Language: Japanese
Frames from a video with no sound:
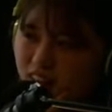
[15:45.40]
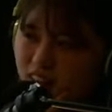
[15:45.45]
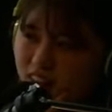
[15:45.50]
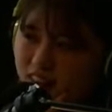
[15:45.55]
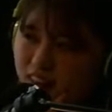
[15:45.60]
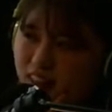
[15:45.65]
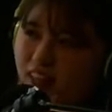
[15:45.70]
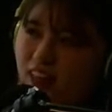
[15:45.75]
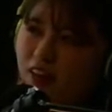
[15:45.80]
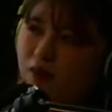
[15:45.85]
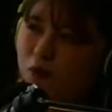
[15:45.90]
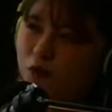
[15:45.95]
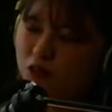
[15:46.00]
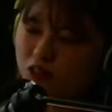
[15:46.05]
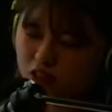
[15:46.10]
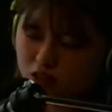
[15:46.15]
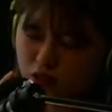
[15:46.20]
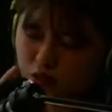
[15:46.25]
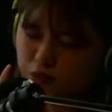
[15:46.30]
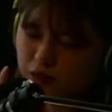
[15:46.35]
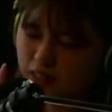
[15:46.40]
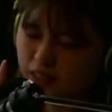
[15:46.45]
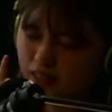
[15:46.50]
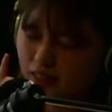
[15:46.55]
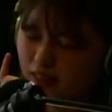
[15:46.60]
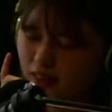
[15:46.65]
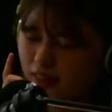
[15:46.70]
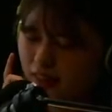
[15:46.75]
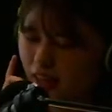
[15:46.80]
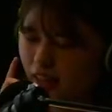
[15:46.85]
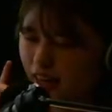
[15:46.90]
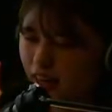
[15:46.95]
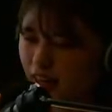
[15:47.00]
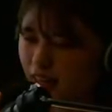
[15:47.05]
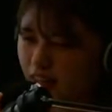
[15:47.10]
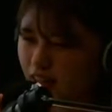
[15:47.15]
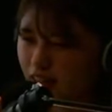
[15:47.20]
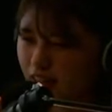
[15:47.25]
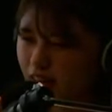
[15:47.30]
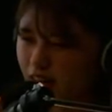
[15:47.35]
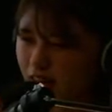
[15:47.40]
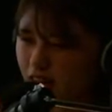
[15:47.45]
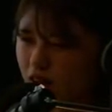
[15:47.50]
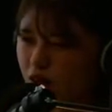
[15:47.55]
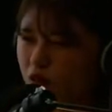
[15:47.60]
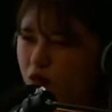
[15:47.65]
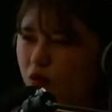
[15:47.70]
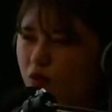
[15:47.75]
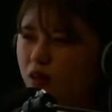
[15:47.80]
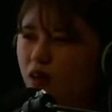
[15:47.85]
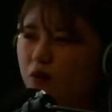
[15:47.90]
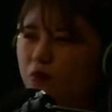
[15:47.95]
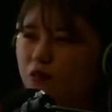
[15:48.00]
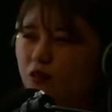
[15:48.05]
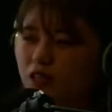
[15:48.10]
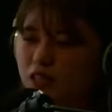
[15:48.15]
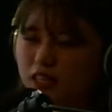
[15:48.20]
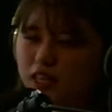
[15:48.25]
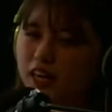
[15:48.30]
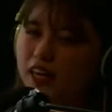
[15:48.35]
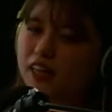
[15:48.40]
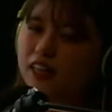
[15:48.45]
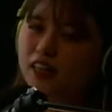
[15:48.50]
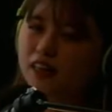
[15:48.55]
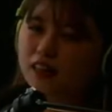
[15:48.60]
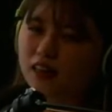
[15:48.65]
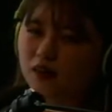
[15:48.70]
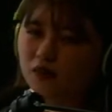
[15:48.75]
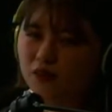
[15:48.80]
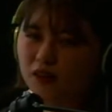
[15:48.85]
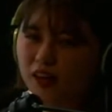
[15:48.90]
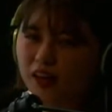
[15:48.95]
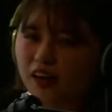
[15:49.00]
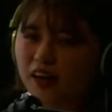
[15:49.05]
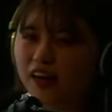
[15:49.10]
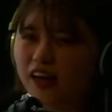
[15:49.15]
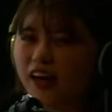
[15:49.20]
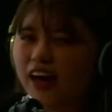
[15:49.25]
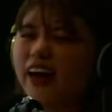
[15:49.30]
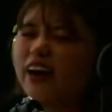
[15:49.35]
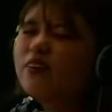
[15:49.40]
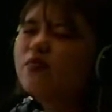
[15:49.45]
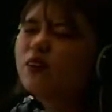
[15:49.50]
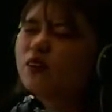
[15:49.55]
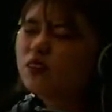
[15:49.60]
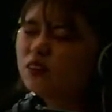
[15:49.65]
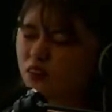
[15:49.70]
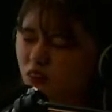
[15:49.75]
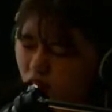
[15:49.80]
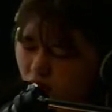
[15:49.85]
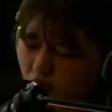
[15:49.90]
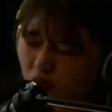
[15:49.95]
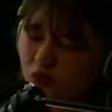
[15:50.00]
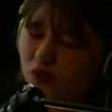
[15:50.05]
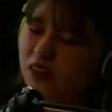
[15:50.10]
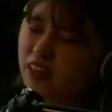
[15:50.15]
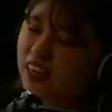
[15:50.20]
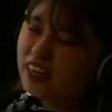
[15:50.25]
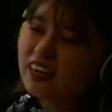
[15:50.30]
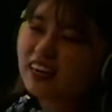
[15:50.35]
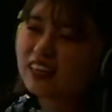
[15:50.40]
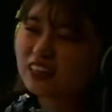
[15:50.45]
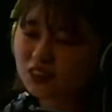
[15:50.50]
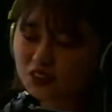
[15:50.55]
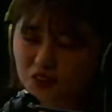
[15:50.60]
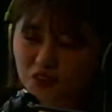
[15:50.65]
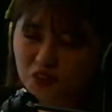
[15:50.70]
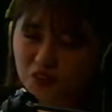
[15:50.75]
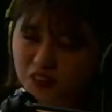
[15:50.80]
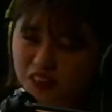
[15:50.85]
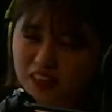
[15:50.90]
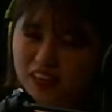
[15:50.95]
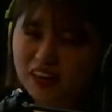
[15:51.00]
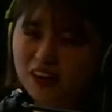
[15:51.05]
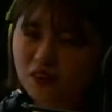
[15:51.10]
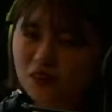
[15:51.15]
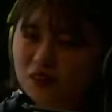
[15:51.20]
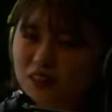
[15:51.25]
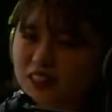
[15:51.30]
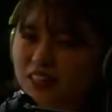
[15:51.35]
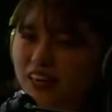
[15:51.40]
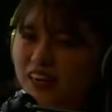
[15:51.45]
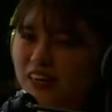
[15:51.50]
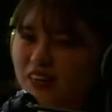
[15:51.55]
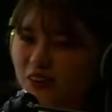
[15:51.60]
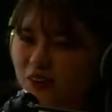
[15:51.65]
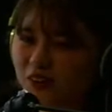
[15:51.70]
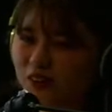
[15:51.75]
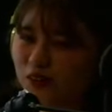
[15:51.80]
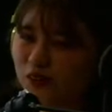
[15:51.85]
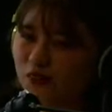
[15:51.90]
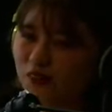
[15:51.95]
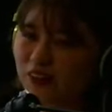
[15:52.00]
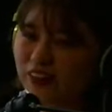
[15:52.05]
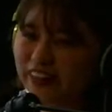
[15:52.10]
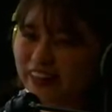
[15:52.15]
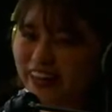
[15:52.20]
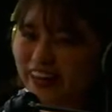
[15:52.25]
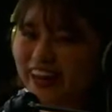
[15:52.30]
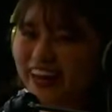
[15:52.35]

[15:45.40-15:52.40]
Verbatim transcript: で持ち込みが7キログラム以内だったのでどうにかどうにか抑えようと思って